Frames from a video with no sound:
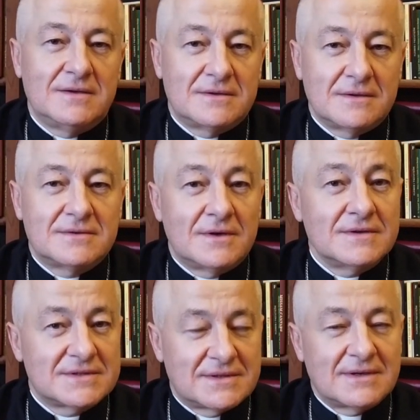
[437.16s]
I to,
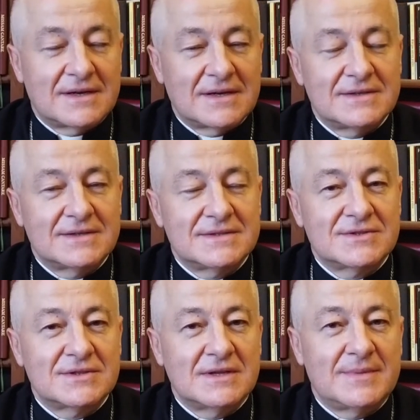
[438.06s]
to jest
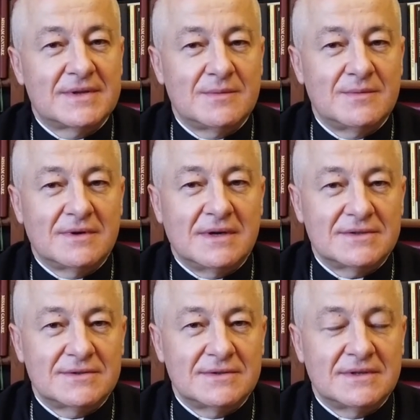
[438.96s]
charakterystyczne dla Pana
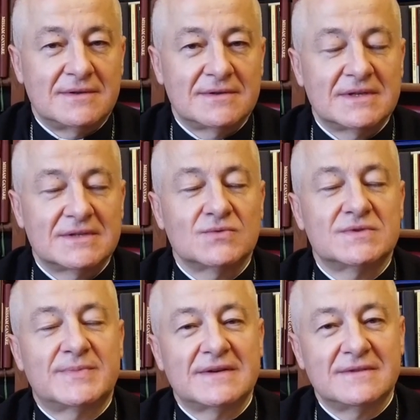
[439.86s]
Boga, że on, on nas
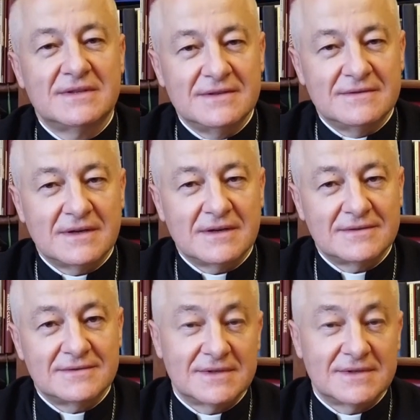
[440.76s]
usprawiedliwia.